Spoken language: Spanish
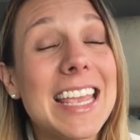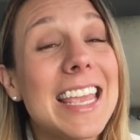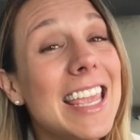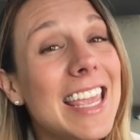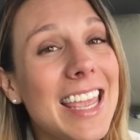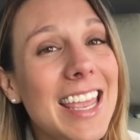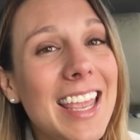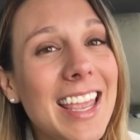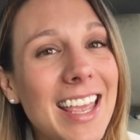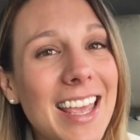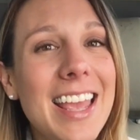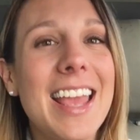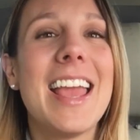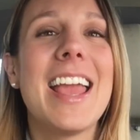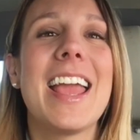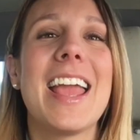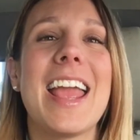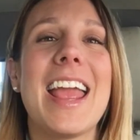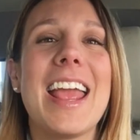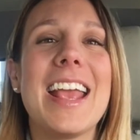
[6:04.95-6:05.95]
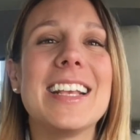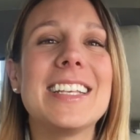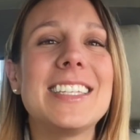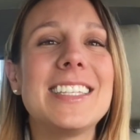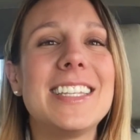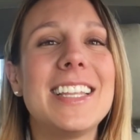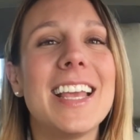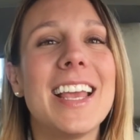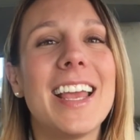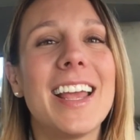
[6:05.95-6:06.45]
Y
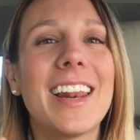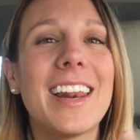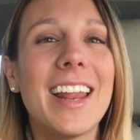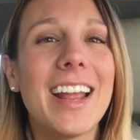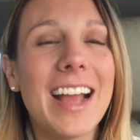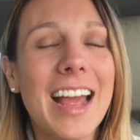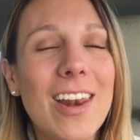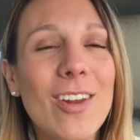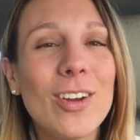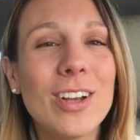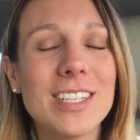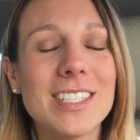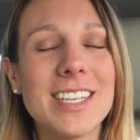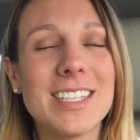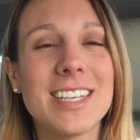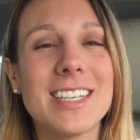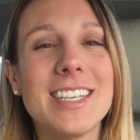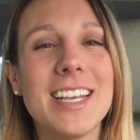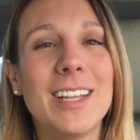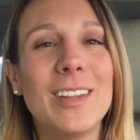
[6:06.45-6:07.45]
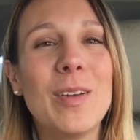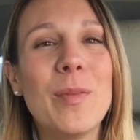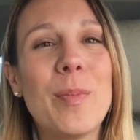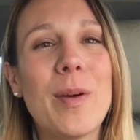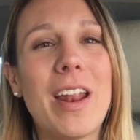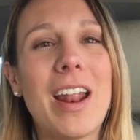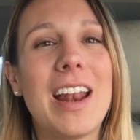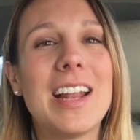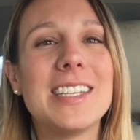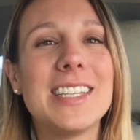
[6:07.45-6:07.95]
este regalo que estás haciendo
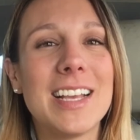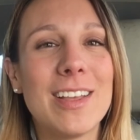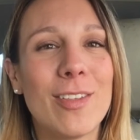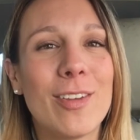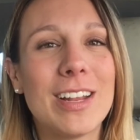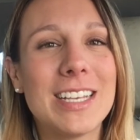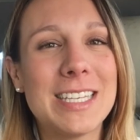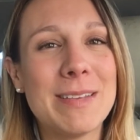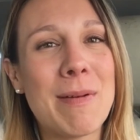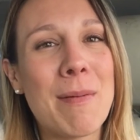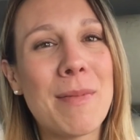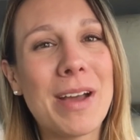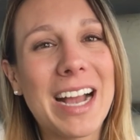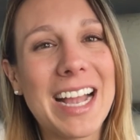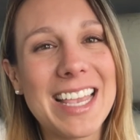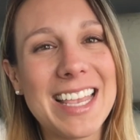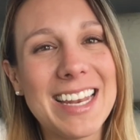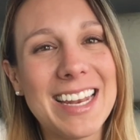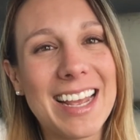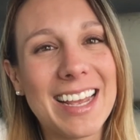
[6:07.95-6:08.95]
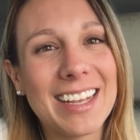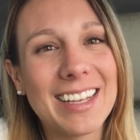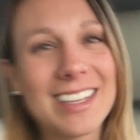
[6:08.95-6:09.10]
para las seguidoras de Mamá Gallina.